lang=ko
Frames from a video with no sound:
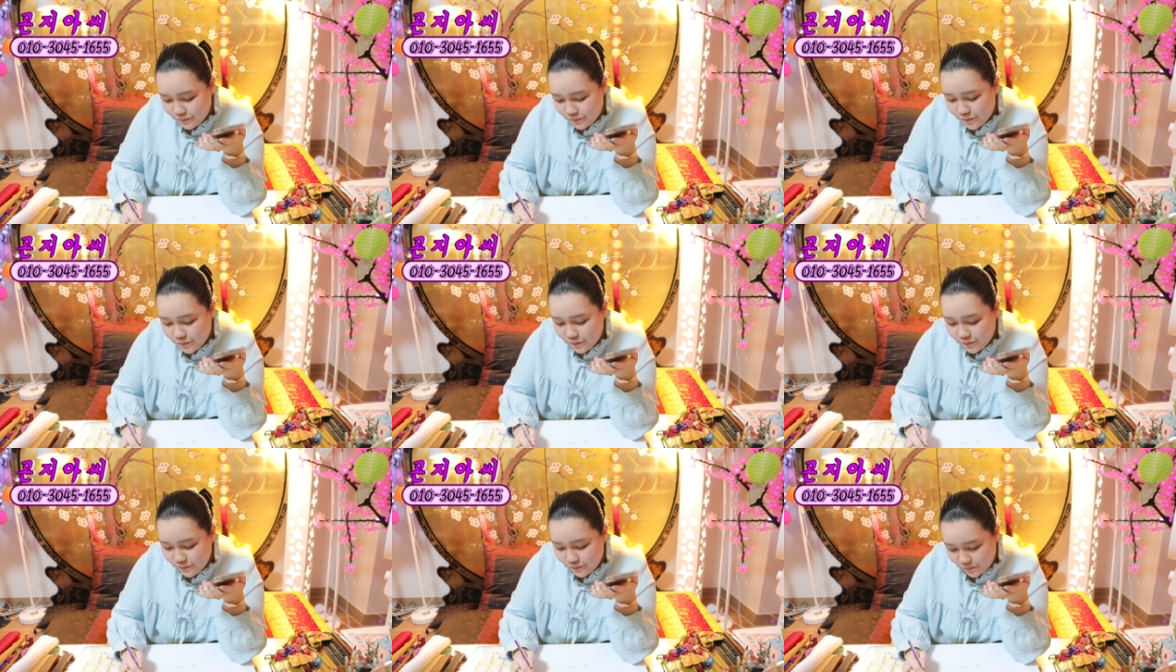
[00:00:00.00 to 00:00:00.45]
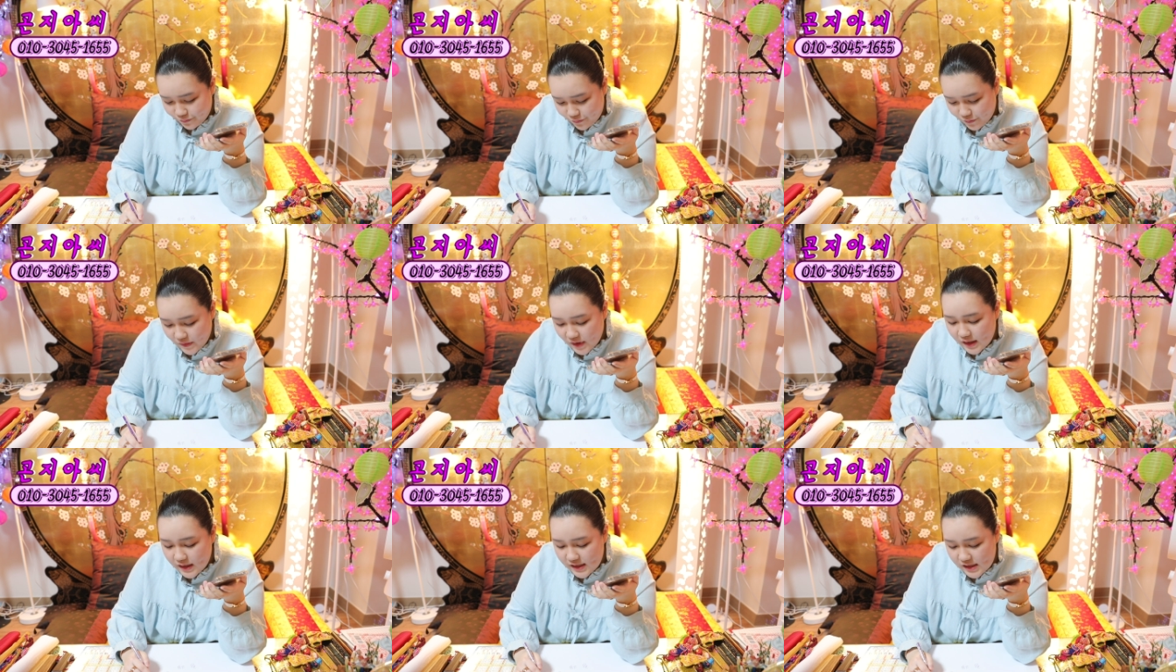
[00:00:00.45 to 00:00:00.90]

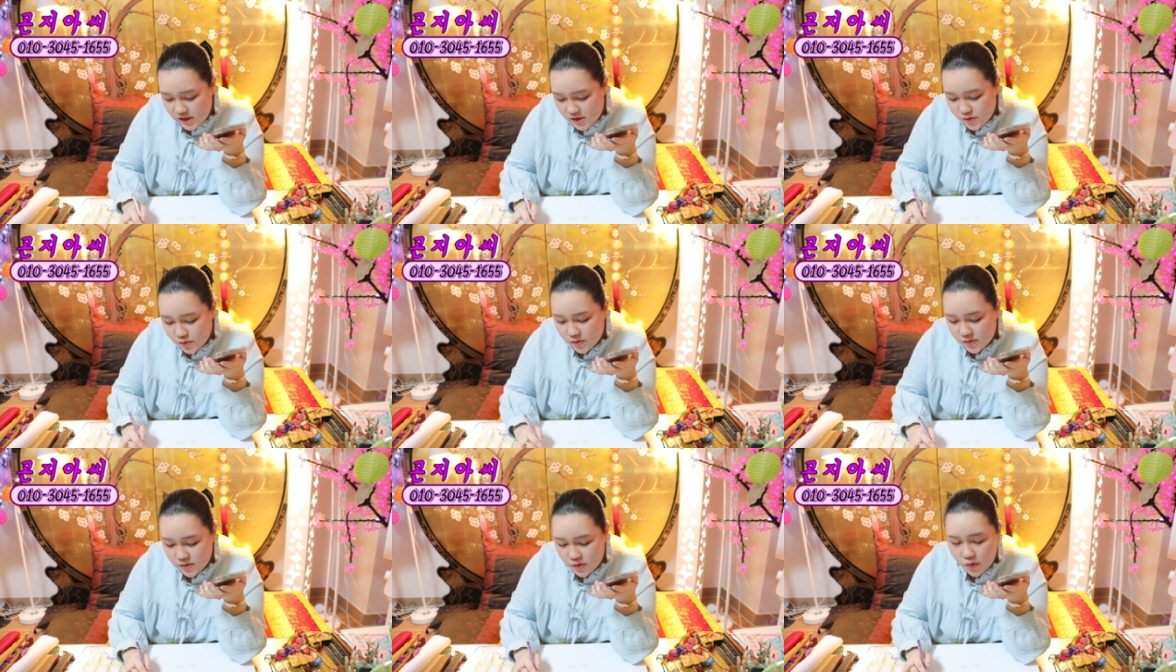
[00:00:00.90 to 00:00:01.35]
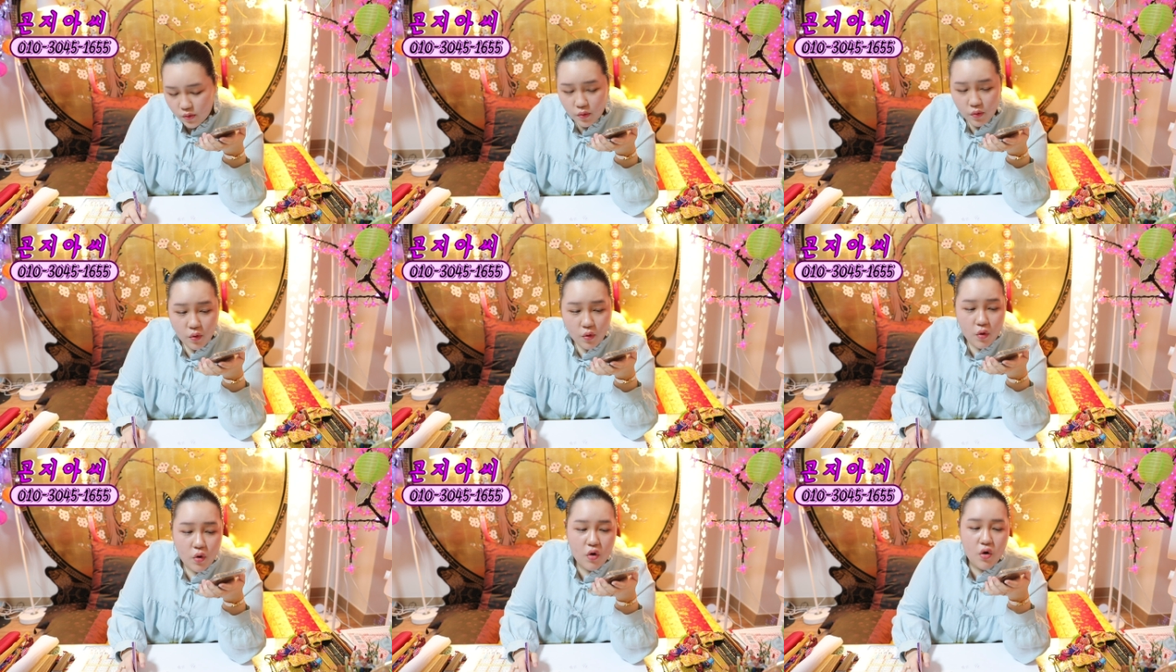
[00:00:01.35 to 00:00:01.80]
음, 일도
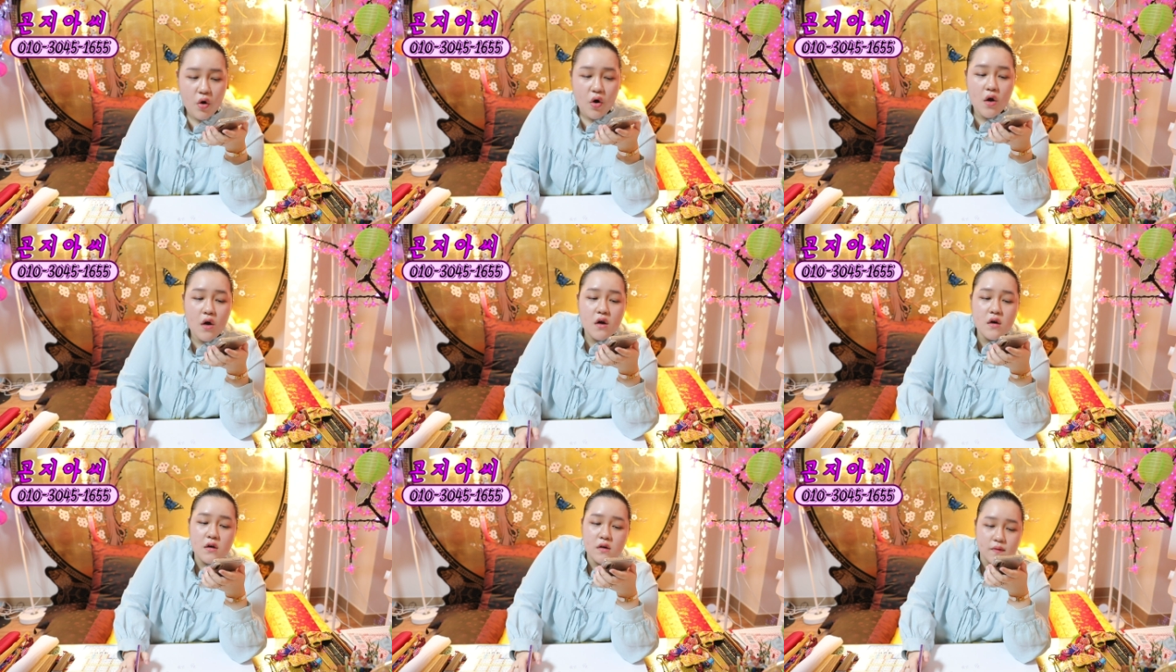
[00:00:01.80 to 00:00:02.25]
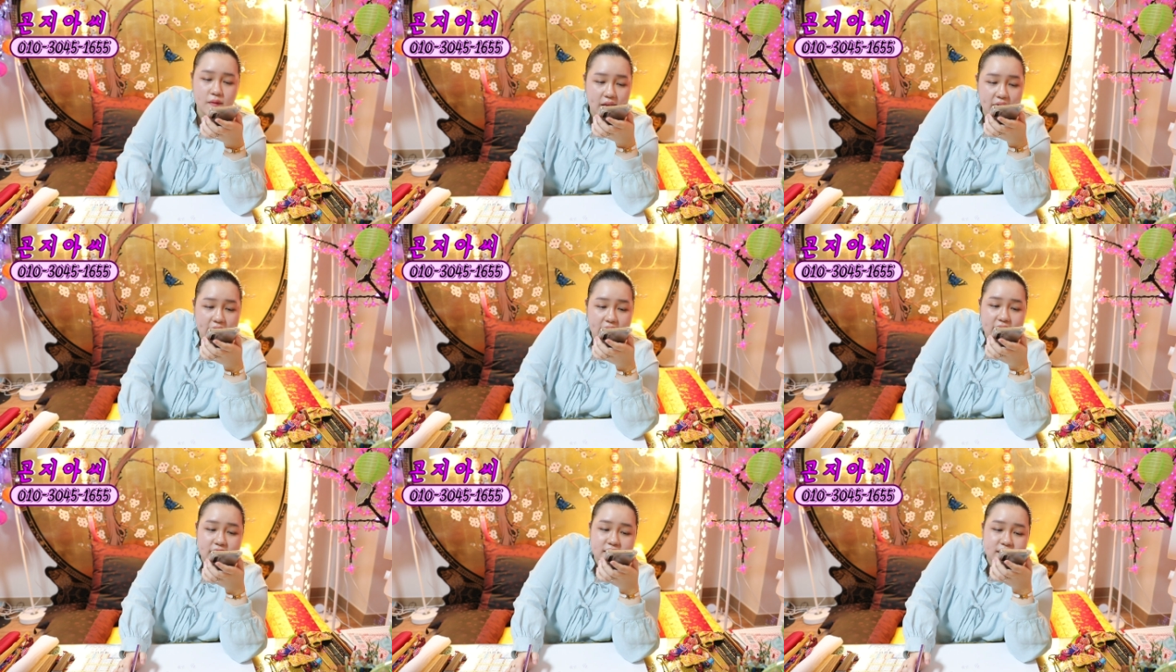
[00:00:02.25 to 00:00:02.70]
그렇고
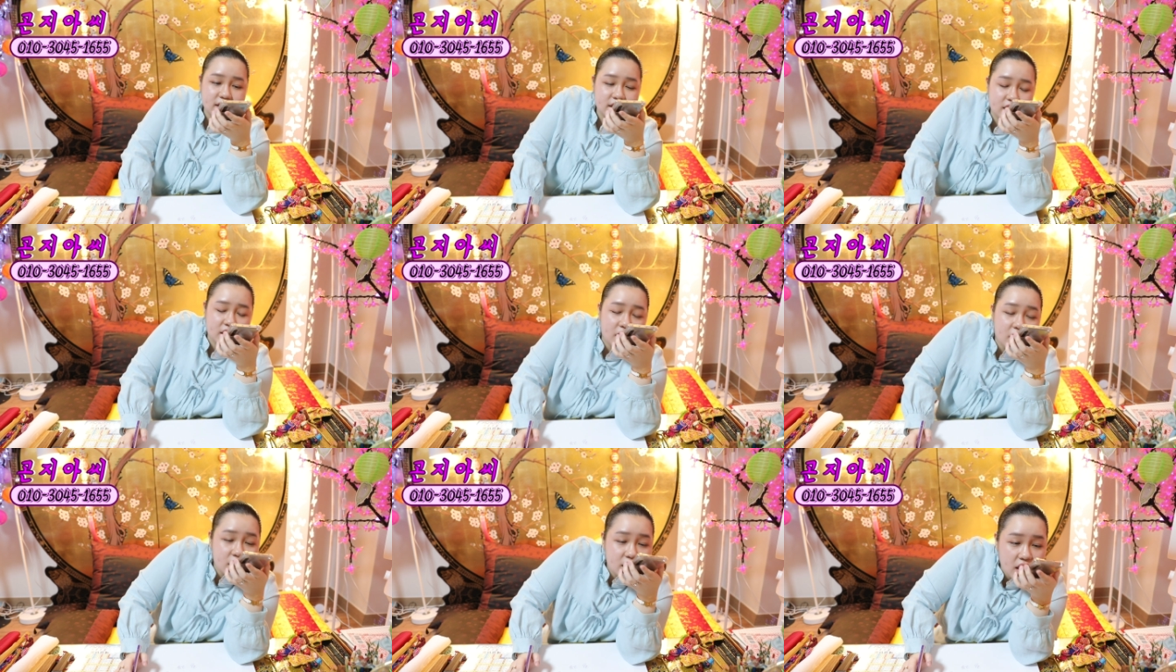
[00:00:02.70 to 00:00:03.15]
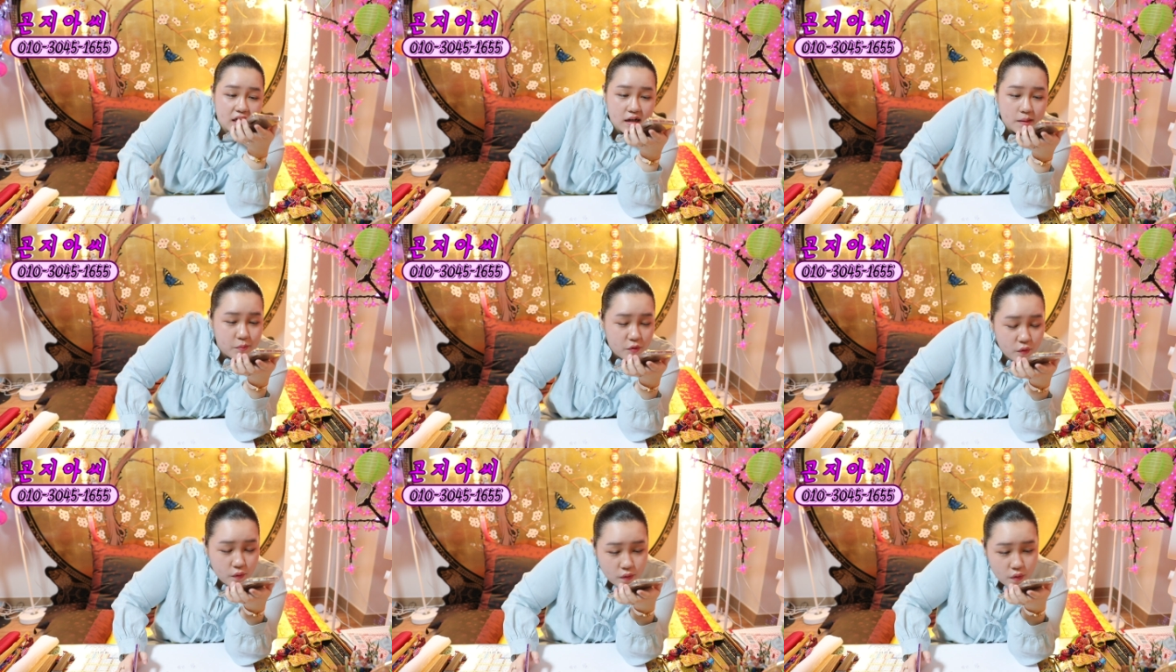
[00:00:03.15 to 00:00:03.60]
내가 의지할
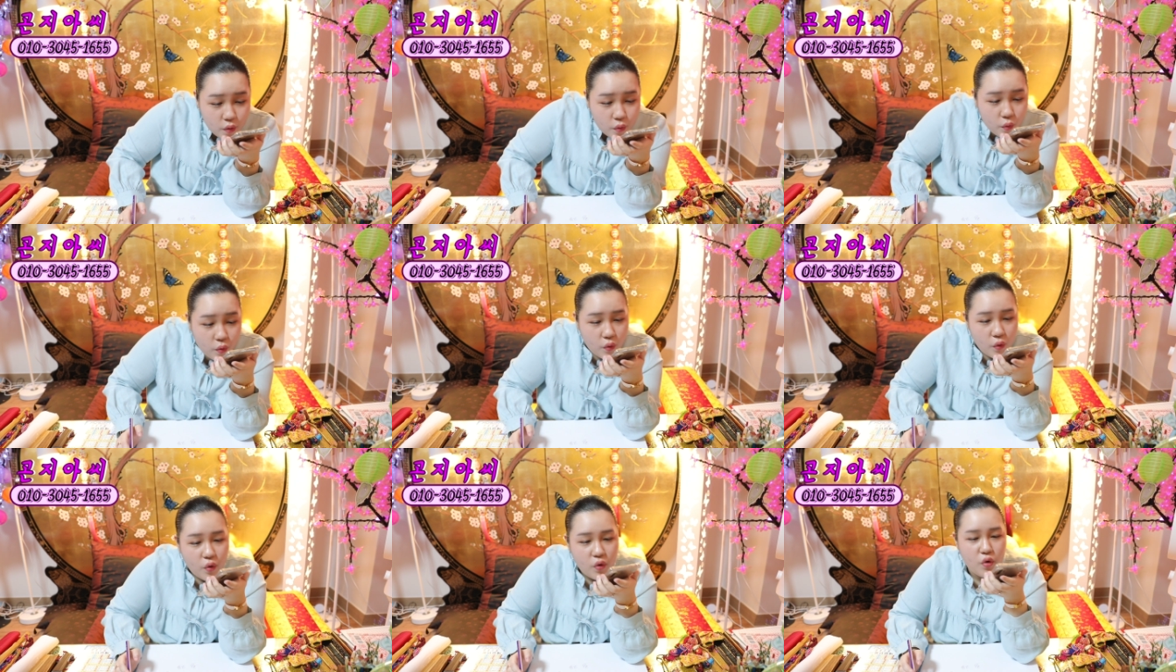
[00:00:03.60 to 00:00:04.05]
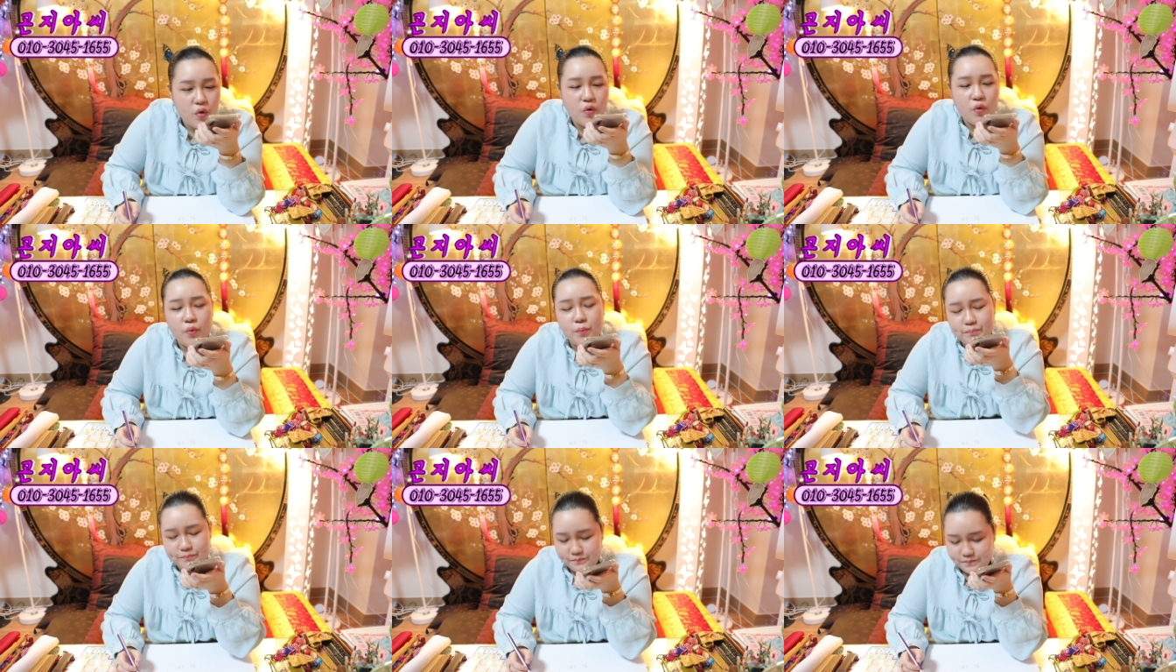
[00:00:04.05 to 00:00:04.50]
사람도
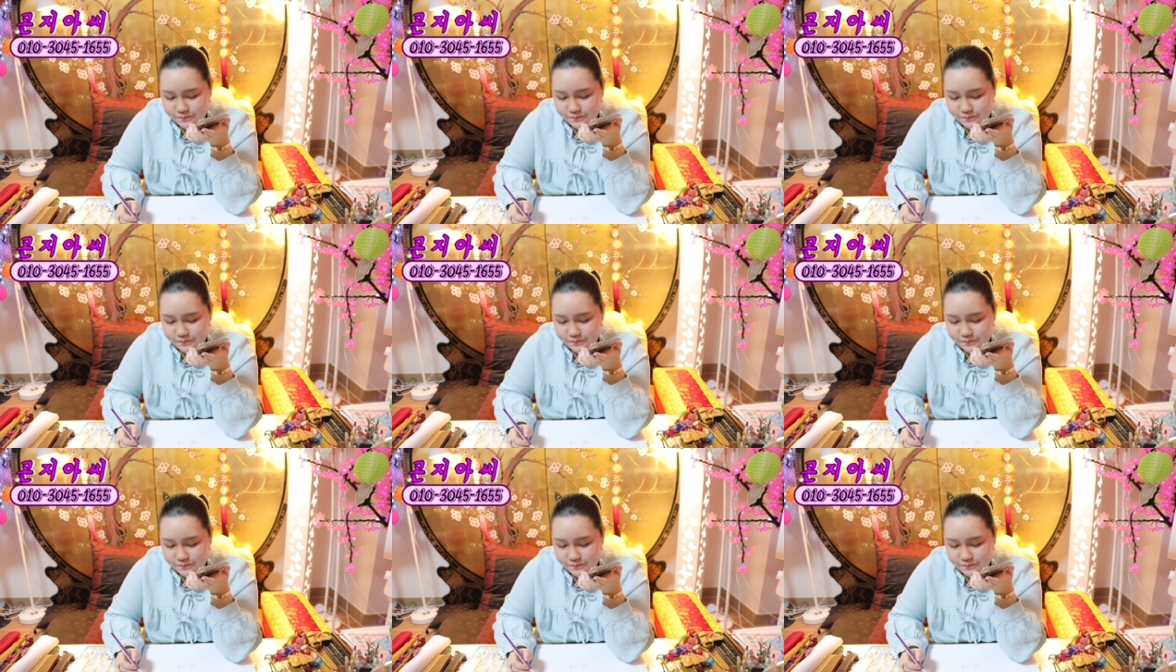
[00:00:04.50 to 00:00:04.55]
그렇고